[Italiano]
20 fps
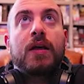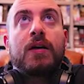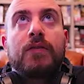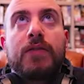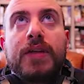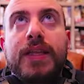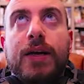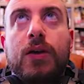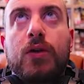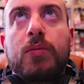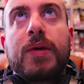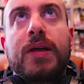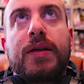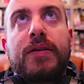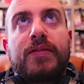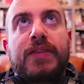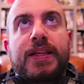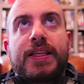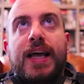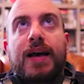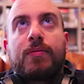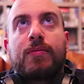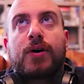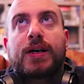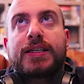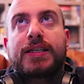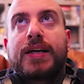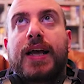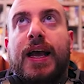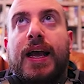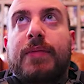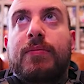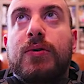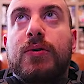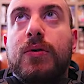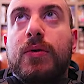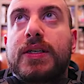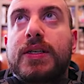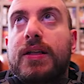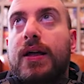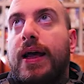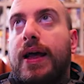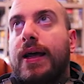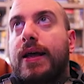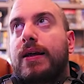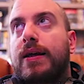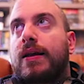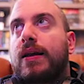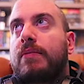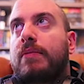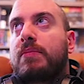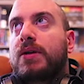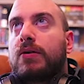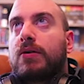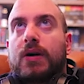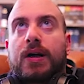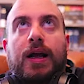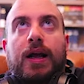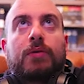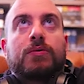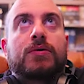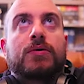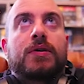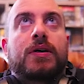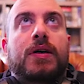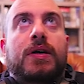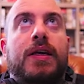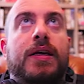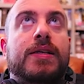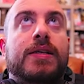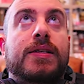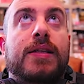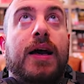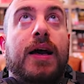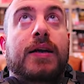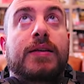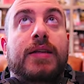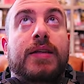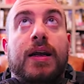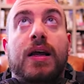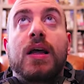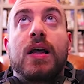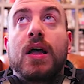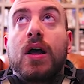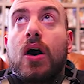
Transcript: Vedi come vediamo a schermo, questo è il mio account Kickstarter.